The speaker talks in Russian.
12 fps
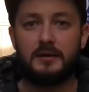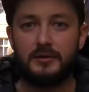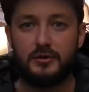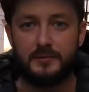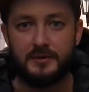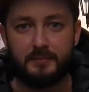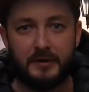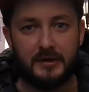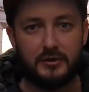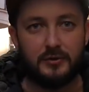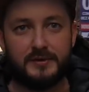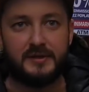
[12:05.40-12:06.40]
Идемте
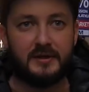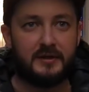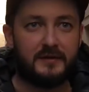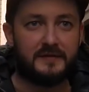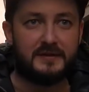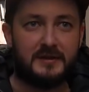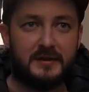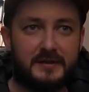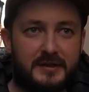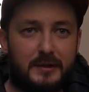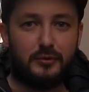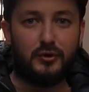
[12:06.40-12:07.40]
пройдемся
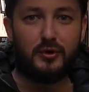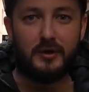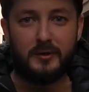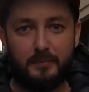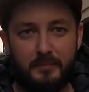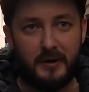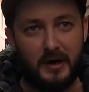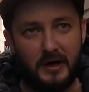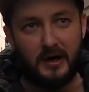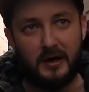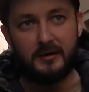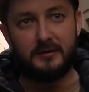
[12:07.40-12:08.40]
вслед за мной
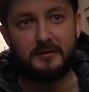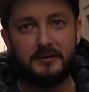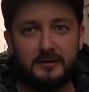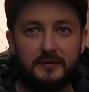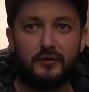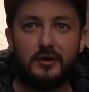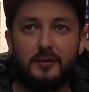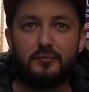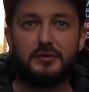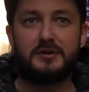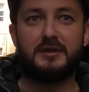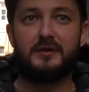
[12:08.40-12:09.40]
по довольно
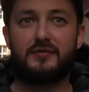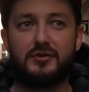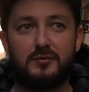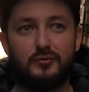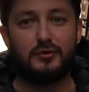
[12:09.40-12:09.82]
опустевшим